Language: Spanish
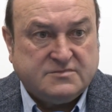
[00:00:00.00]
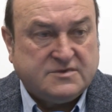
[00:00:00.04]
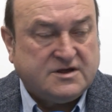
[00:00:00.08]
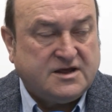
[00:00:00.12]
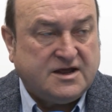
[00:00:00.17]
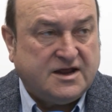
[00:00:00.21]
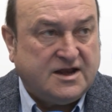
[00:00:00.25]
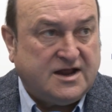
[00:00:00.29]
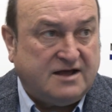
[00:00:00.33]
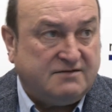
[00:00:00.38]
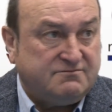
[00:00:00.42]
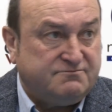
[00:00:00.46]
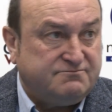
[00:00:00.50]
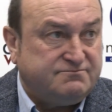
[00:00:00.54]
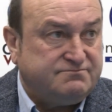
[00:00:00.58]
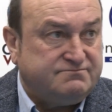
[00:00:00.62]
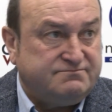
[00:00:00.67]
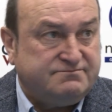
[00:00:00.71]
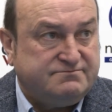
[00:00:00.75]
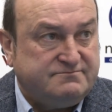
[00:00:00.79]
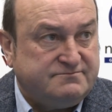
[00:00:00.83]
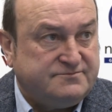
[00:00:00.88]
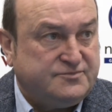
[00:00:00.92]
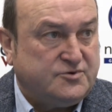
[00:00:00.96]
que era
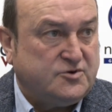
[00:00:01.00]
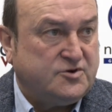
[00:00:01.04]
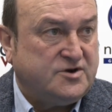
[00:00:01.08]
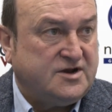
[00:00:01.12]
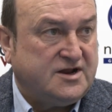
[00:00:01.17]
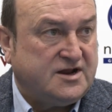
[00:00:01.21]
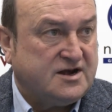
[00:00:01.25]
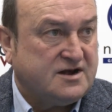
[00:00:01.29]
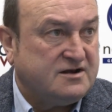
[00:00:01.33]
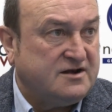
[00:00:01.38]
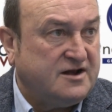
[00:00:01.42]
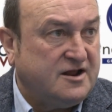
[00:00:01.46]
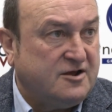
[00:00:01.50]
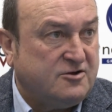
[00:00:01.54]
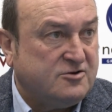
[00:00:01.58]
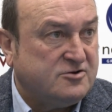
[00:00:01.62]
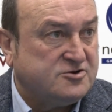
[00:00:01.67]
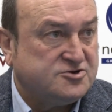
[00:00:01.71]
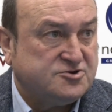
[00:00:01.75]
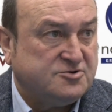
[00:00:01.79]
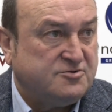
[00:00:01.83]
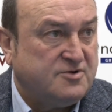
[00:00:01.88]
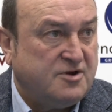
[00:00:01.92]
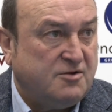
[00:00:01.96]
poner
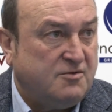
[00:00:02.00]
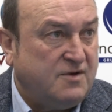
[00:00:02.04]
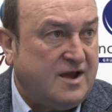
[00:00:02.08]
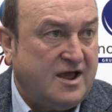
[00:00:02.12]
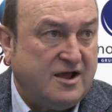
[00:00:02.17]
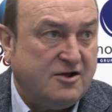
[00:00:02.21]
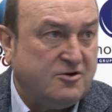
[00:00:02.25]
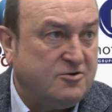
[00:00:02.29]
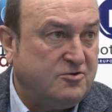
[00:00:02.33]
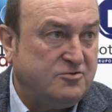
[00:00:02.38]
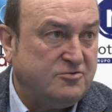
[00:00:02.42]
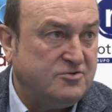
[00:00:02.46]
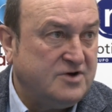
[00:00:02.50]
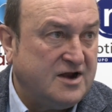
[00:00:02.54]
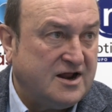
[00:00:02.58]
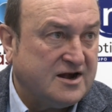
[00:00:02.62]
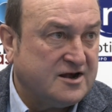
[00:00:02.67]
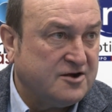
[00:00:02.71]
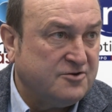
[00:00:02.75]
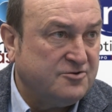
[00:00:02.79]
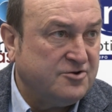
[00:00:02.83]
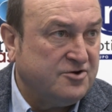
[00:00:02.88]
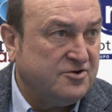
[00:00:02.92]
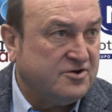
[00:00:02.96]
negro sobre blanco
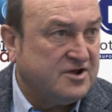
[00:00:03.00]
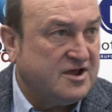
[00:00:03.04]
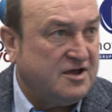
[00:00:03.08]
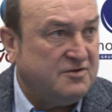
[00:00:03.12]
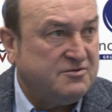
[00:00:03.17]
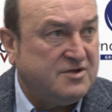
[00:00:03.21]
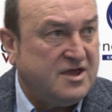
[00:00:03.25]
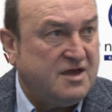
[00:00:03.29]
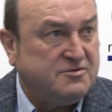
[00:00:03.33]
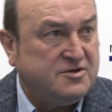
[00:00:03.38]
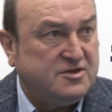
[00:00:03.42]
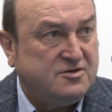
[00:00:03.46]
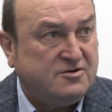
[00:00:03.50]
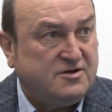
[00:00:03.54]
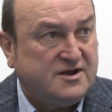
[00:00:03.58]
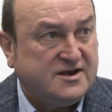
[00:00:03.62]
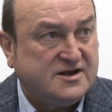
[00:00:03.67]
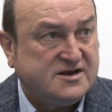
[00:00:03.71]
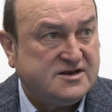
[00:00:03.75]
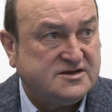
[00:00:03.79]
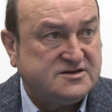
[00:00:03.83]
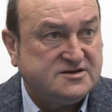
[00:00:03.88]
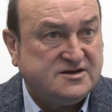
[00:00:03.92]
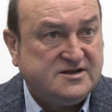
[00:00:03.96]
una reunión que había habido
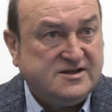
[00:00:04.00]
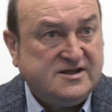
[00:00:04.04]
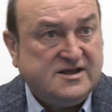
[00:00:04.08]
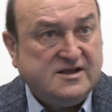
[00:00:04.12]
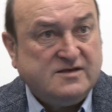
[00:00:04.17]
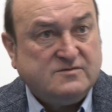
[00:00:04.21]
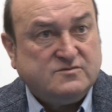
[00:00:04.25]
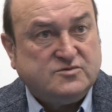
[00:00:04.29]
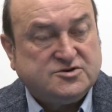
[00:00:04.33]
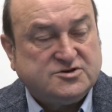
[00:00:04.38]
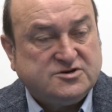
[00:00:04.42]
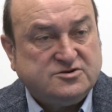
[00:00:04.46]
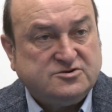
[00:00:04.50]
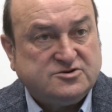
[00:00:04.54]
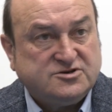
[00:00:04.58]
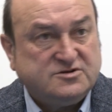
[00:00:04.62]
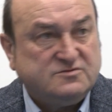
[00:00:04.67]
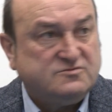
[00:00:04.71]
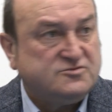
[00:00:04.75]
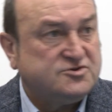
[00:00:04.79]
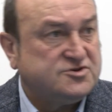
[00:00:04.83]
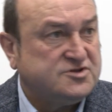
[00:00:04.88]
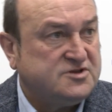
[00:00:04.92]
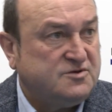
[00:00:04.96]
antes, pues
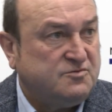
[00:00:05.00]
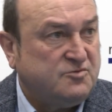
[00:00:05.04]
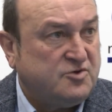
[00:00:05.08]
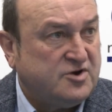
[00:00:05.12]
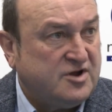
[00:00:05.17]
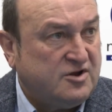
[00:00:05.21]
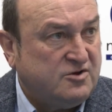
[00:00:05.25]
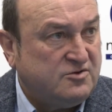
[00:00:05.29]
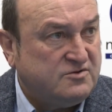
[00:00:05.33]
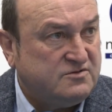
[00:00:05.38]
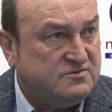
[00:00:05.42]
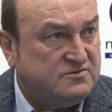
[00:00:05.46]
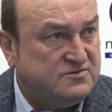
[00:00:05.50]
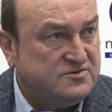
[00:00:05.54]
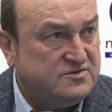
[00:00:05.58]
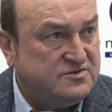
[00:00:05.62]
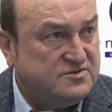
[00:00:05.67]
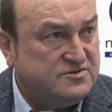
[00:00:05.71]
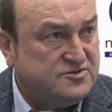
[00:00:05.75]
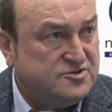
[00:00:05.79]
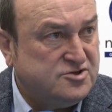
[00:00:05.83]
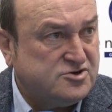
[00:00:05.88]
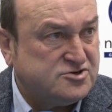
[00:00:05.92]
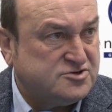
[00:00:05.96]
nos hemos demorado
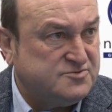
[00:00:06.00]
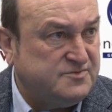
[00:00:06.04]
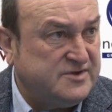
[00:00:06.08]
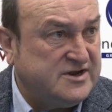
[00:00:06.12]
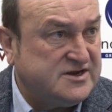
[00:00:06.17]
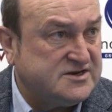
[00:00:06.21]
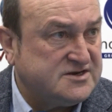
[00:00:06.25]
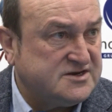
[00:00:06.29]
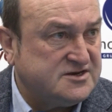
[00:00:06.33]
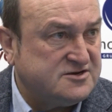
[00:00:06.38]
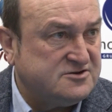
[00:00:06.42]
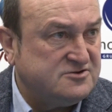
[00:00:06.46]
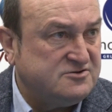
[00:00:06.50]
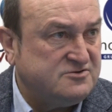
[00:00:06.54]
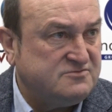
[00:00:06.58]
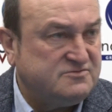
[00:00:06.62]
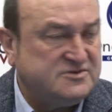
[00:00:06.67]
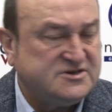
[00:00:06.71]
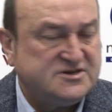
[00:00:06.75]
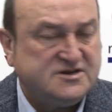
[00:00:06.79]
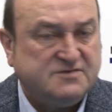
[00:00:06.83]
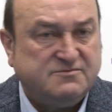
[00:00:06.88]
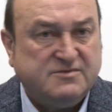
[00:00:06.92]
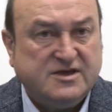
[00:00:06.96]
dos meses, ¿no?
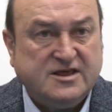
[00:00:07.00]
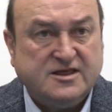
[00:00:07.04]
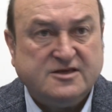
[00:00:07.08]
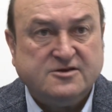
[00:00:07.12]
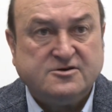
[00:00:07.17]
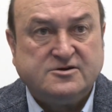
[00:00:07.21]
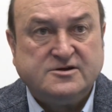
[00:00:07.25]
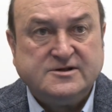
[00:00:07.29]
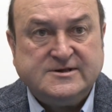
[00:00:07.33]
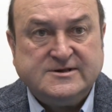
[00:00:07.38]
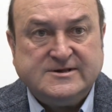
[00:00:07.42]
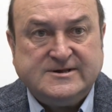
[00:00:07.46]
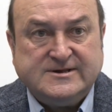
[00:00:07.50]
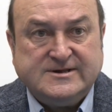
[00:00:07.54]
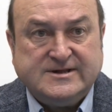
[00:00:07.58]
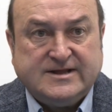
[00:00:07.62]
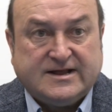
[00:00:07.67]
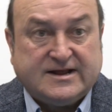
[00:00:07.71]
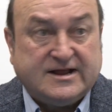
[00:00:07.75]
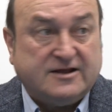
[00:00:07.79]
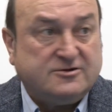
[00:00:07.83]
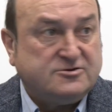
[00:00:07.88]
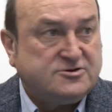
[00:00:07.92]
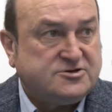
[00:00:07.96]
mes y medio.
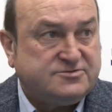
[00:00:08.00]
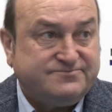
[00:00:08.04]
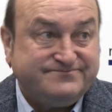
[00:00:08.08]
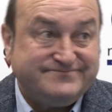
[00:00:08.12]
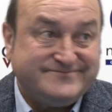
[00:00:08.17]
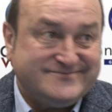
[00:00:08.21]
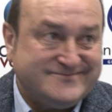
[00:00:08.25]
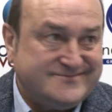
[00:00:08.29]
Claro, es,